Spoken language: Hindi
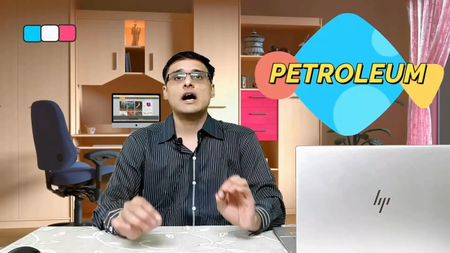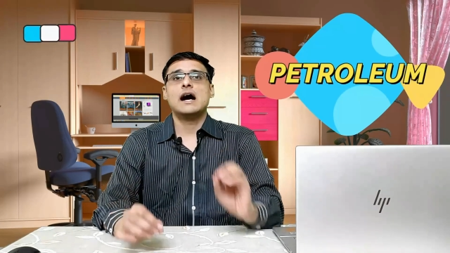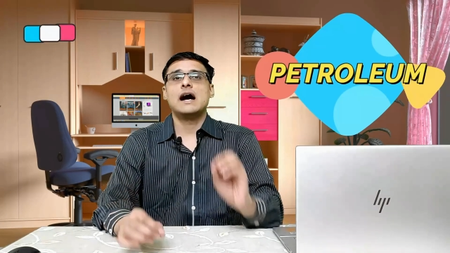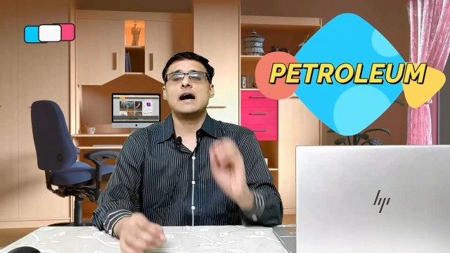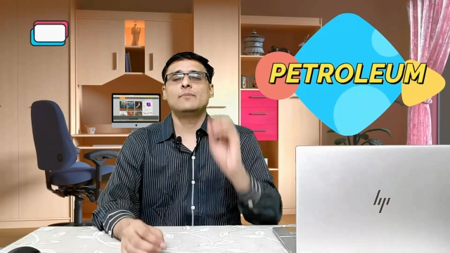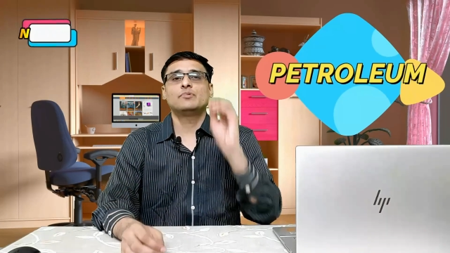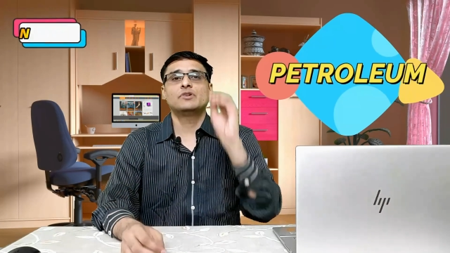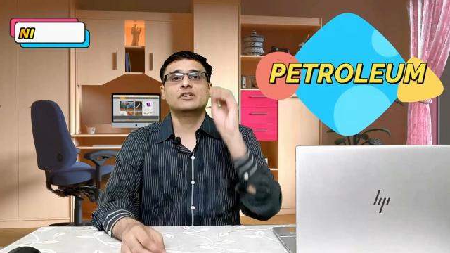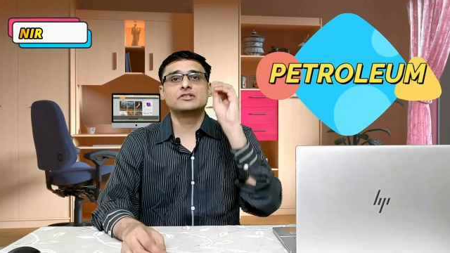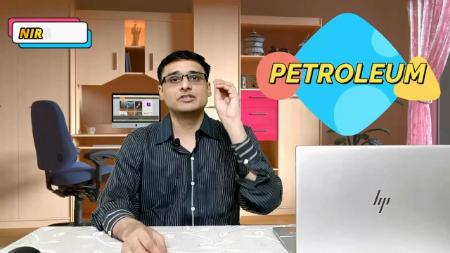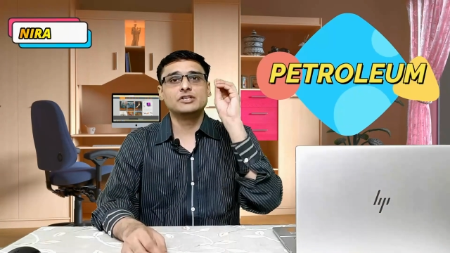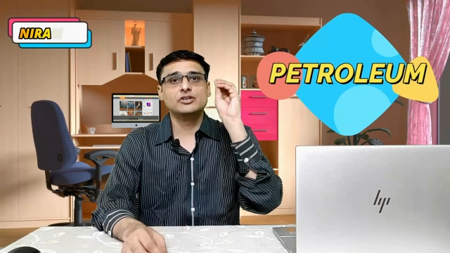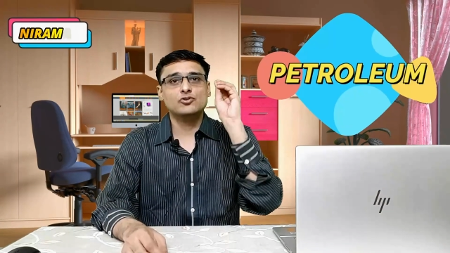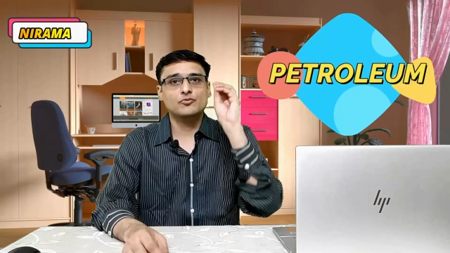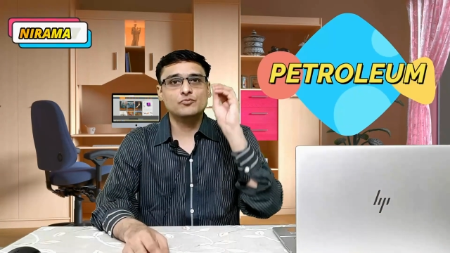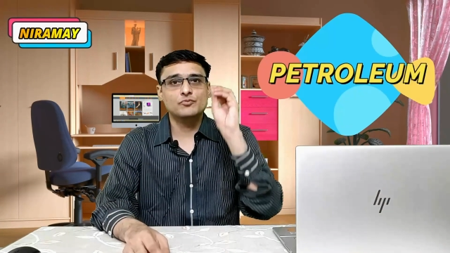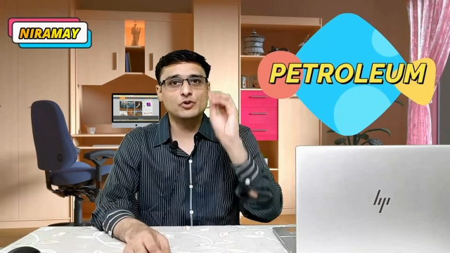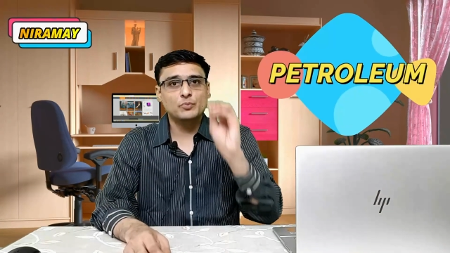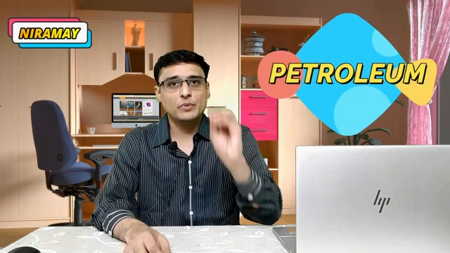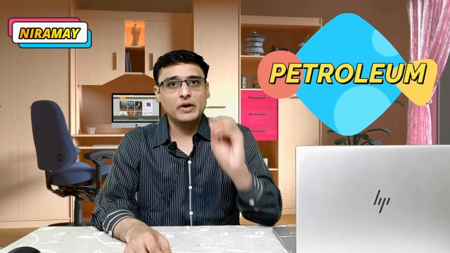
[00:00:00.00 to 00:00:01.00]
आप किसी
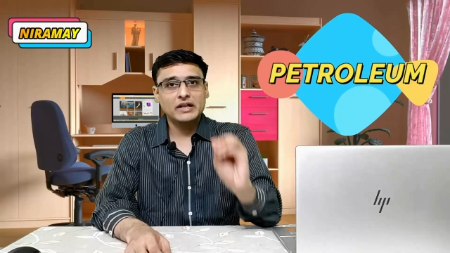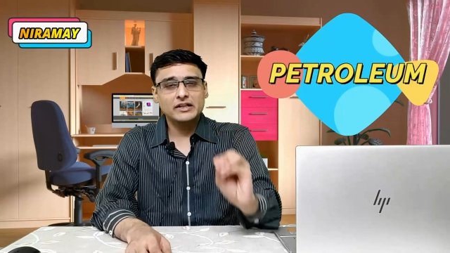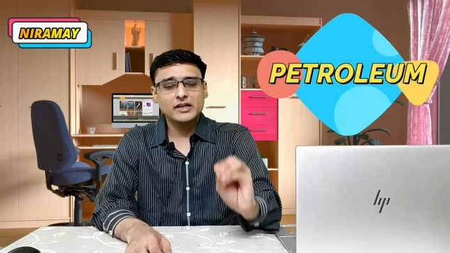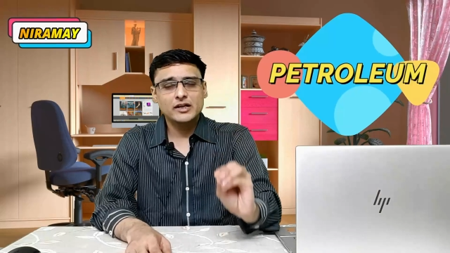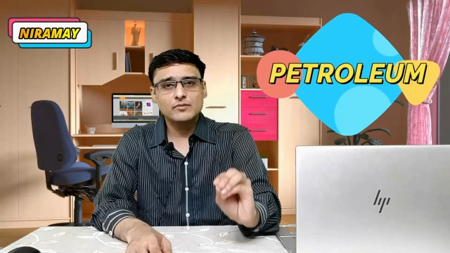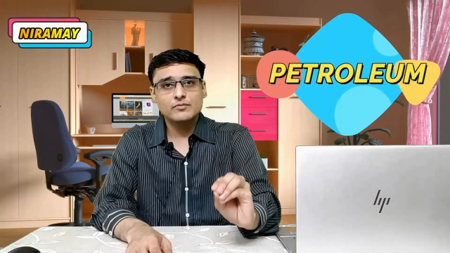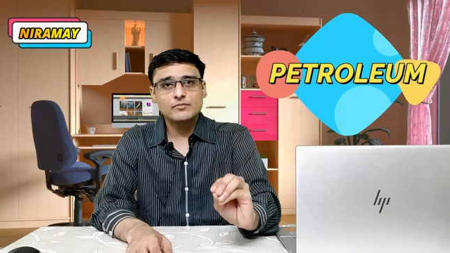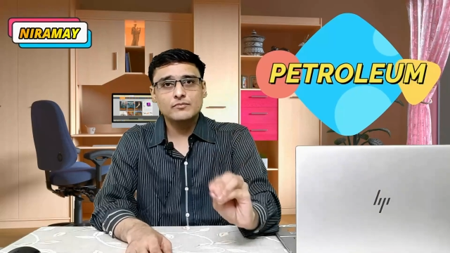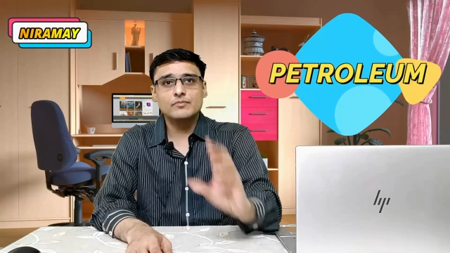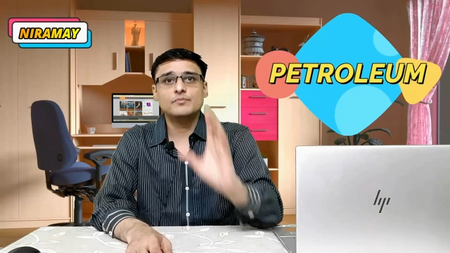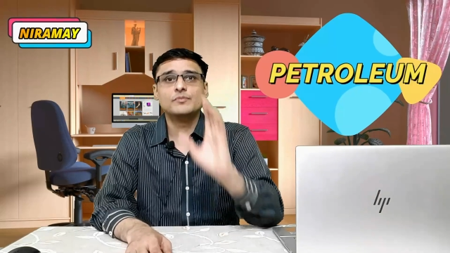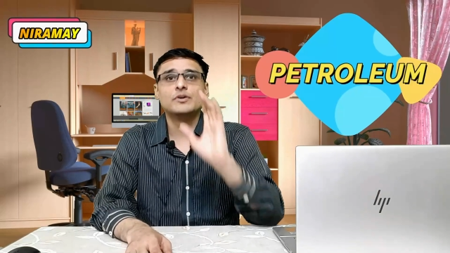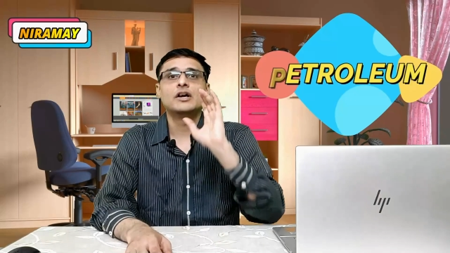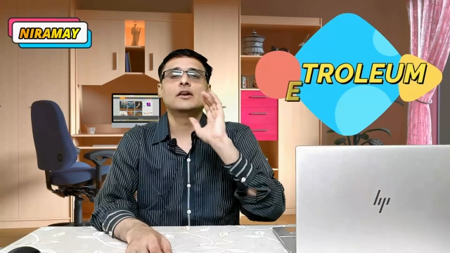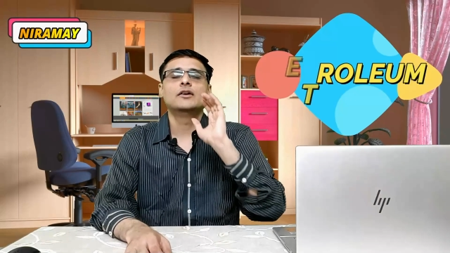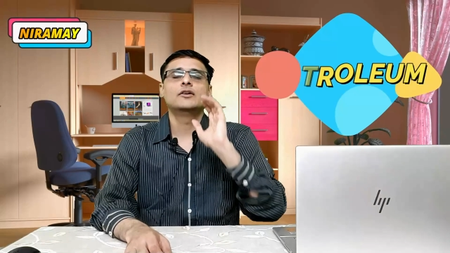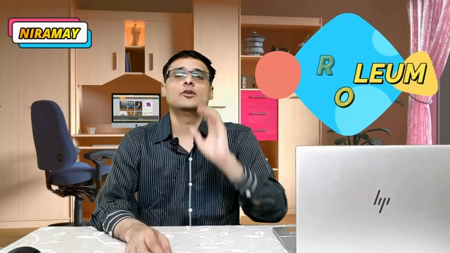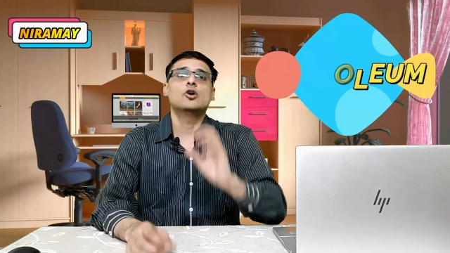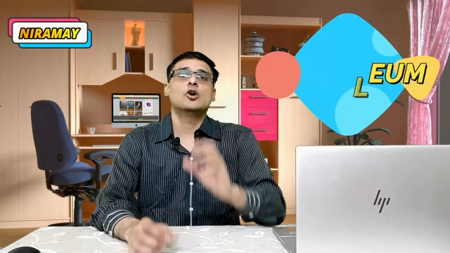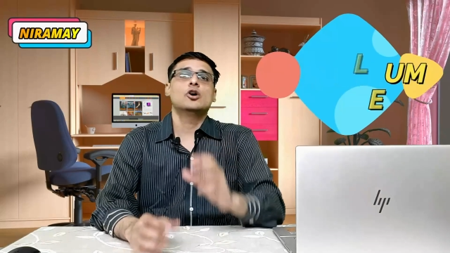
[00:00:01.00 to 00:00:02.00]
होम्योपैथिक
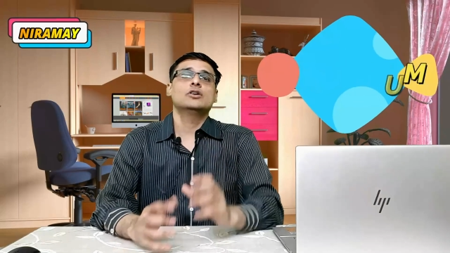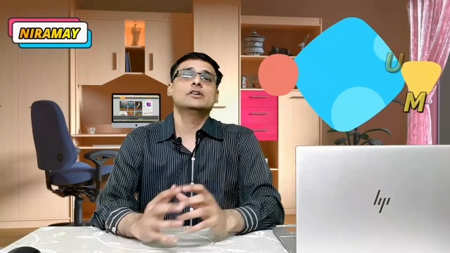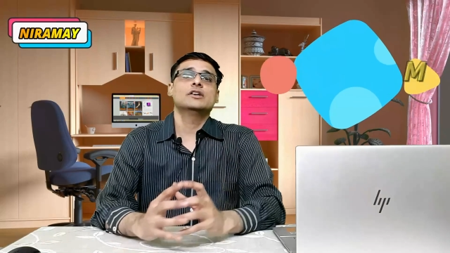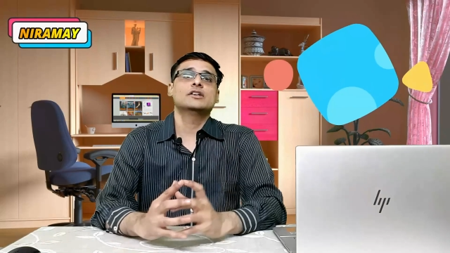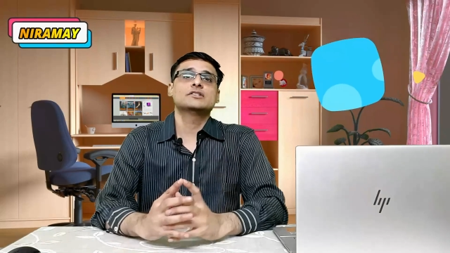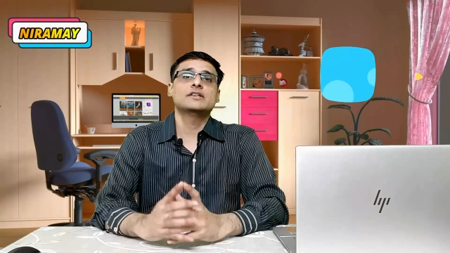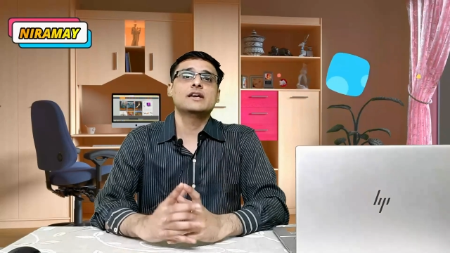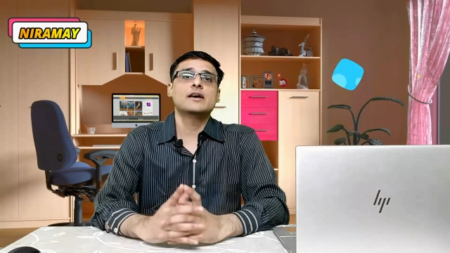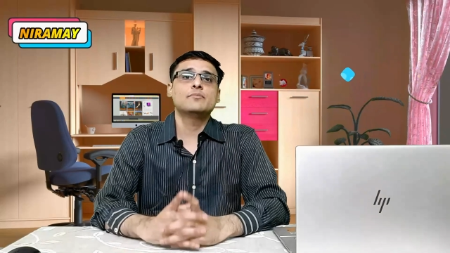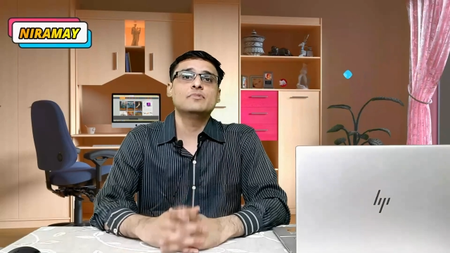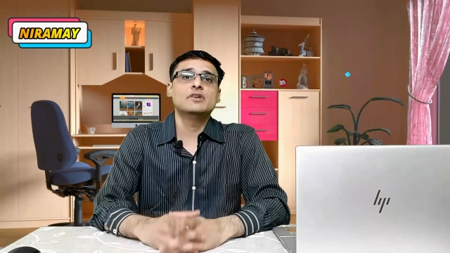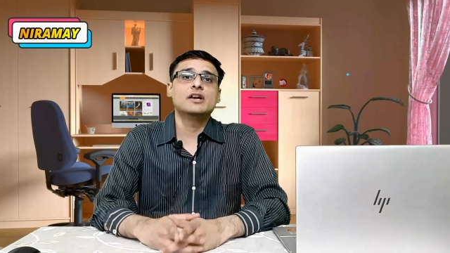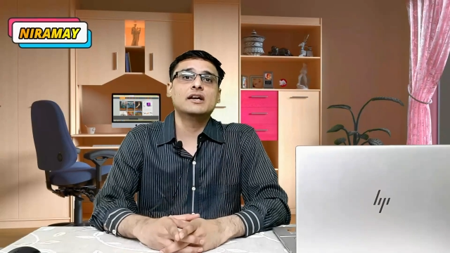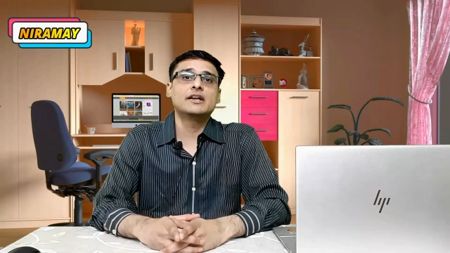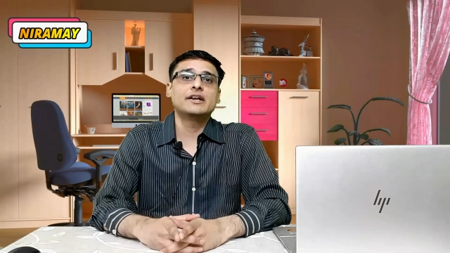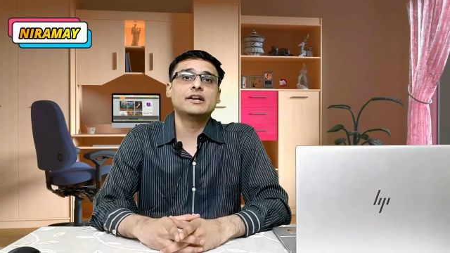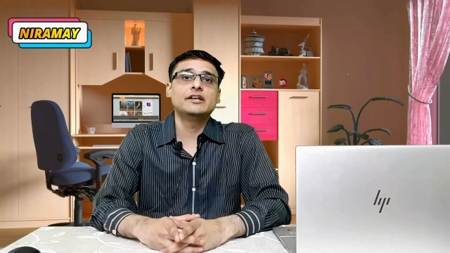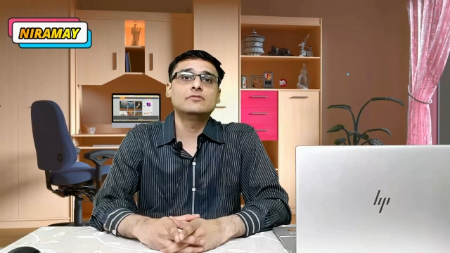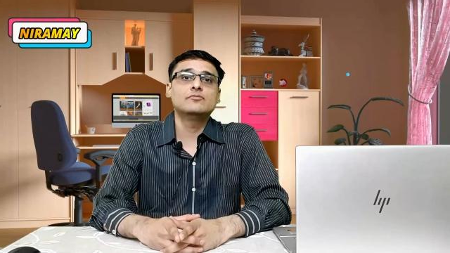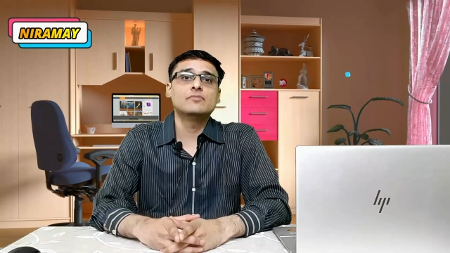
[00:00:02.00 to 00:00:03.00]
डॉक्टर से अपना
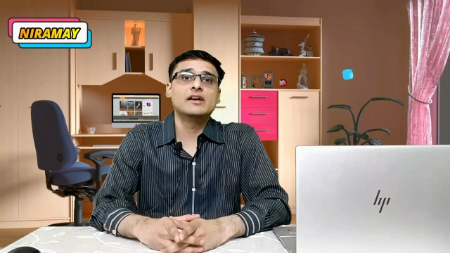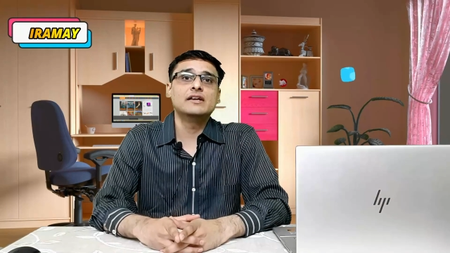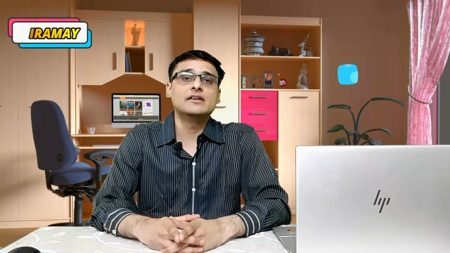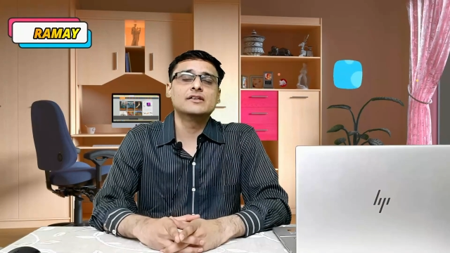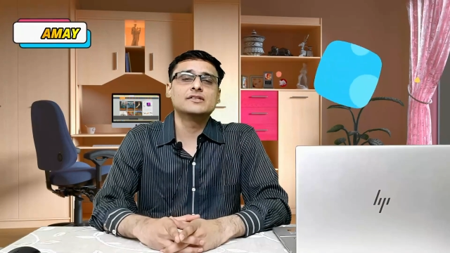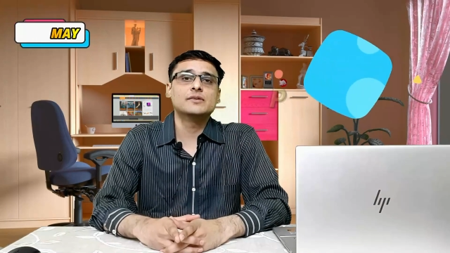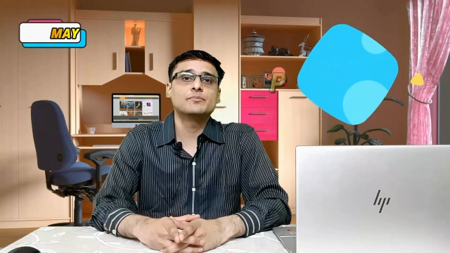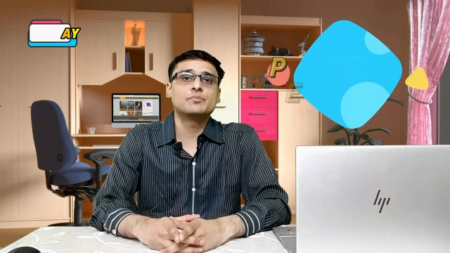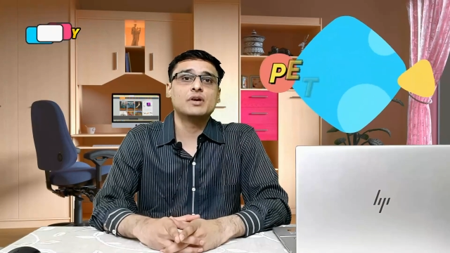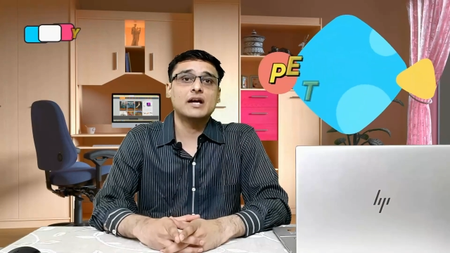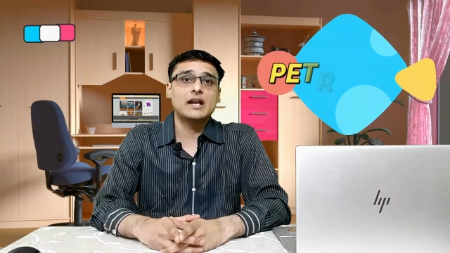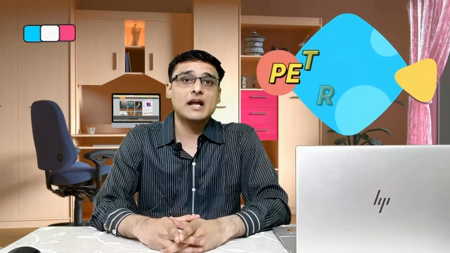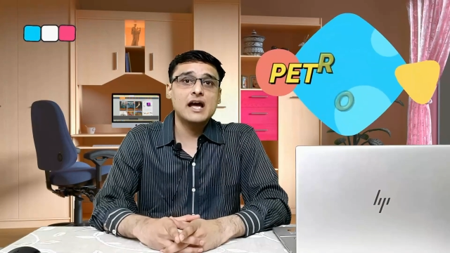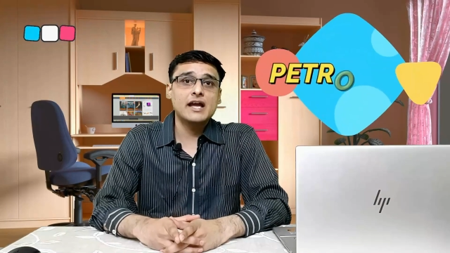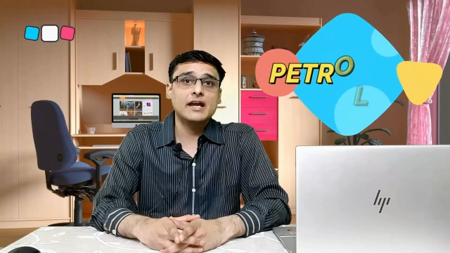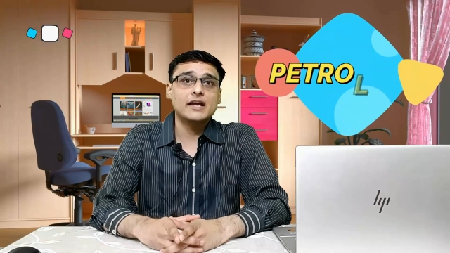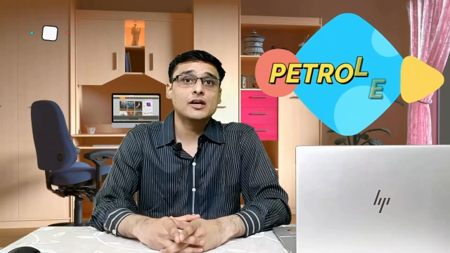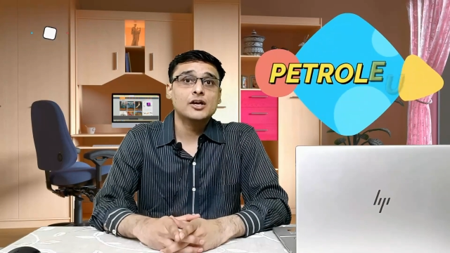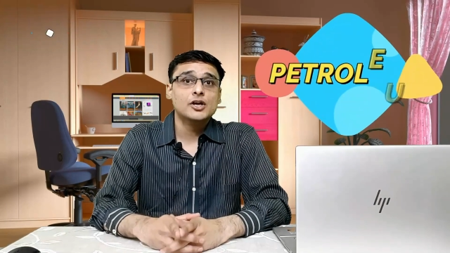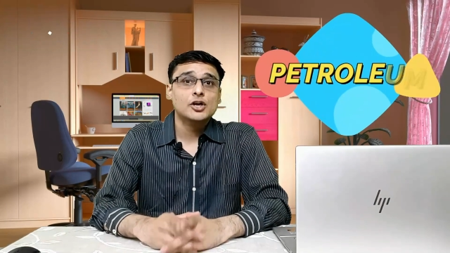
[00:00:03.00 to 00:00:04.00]
ट्रीटमेंट जब कराएं